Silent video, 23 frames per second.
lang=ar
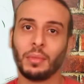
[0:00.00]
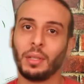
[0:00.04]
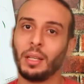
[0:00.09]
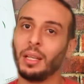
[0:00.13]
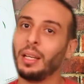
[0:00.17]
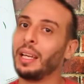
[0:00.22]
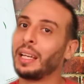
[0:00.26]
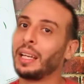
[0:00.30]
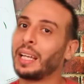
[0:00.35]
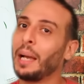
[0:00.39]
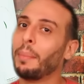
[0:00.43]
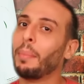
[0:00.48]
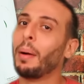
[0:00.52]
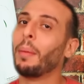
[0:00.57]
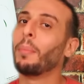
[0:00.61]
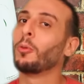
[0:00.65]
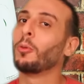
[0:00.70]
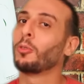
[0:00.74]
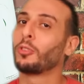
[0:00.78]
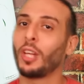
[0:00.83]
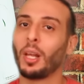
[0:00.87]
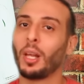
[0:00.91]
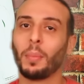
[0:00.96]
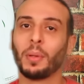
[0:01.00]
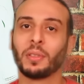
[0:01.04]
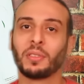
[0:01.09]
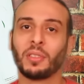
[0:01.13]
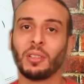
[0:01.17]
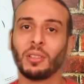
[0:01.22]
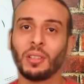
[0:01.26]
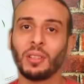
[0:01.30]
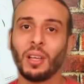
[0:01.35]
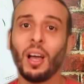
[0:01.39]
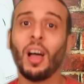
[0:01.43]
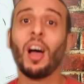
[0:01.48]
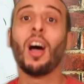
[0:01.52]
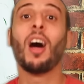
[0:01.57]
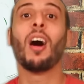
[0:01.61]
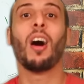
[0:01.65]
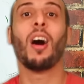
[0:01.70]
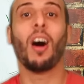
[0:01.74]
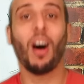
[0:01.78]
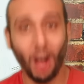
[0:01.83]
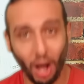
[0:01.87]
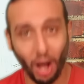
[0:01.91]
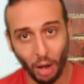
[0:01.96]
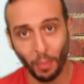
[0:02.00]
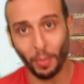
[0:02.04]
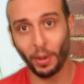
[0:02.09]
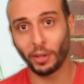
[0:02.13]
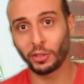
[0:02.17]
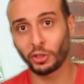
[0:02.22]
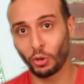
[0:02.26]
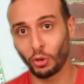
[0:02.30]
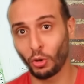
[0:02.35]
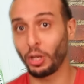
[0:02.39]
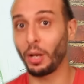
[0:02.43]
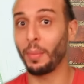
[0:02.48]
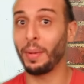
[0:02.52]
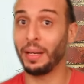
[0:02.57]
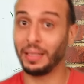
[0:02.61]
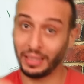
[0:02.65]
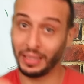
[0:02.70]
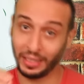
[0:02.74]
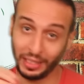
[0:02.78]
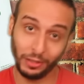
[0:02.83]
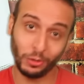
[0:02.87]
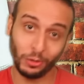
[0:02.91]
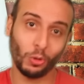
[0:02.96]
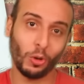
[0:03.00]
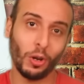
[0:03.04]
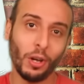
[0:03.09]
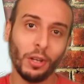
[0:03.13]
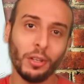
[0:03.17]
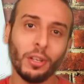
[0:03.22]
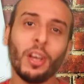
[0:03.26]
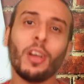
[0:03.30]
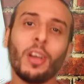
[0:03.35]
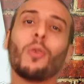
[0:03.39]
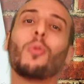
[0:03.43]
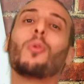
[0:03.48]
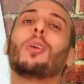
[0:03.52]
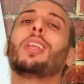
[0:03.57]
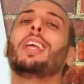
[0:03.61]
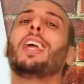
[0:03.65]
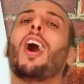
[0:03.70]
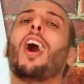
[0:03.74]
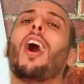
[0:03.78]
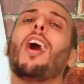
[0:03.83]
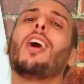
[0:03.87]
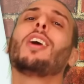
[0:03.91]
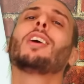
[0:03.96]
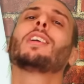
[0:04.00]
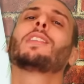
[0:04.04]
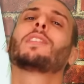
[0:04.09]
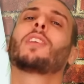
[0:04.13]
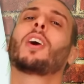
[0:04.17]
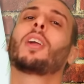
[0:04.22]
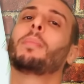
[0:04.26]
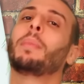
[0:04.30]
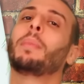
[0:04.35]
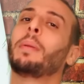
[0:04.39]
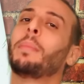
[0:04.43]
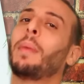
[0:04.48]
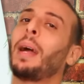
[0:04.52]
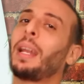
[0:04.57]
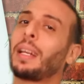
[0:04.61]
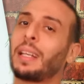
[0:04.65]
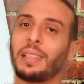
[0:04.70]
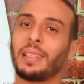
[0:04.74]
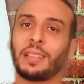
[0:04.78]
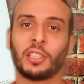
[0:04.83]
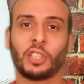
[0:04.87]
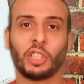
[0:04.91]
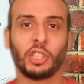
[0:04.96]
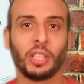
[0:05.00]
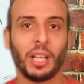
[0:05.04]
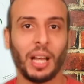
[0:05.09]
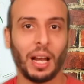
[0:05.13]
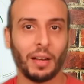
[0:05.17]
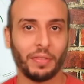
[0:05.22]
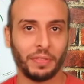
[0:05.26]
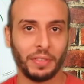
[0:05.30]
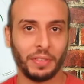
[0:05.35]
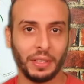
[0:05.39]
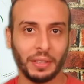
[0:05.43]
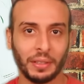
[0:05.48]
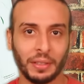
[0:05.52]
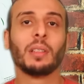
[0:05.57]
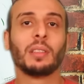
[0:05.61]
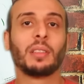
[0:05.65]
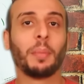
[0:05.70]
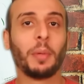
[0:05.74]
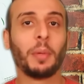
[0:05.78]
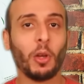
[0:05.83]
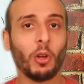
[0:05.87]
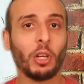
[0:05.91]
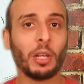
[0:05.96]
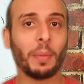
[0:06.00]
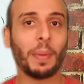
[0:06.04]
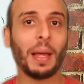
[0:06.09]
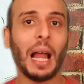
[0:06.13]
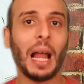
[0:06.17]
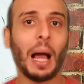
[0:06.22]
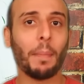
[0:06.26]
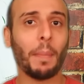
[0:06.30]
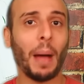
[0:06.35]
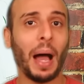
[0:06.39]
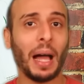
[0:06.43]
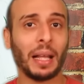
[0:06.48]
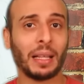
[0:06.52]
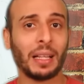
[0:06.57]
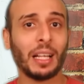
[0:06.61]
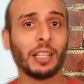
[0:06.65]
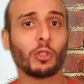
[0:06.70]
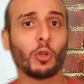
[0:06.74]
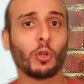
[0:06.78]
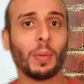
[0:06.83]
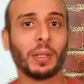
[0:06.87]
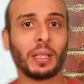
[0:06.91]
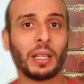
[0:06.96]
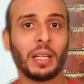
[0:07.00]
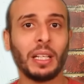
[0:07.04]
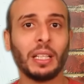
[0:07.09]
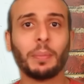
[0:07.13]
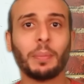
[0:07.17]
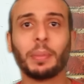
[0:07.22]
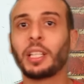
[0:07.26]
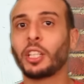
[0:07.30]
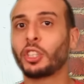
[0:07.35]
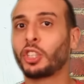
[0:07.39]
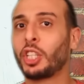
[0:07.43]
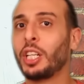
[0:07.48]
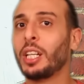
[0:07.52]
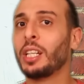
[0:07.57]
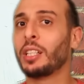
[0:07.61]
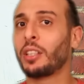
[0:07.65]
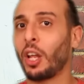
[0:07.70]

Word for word: الاجابه بمنتهى البساطه اه برشلونه محتاجين تراد وليه اكتر من مركز عشان يلعب فيه سيميوني بيلعب مع اتلتيكو مدريد بتشكيله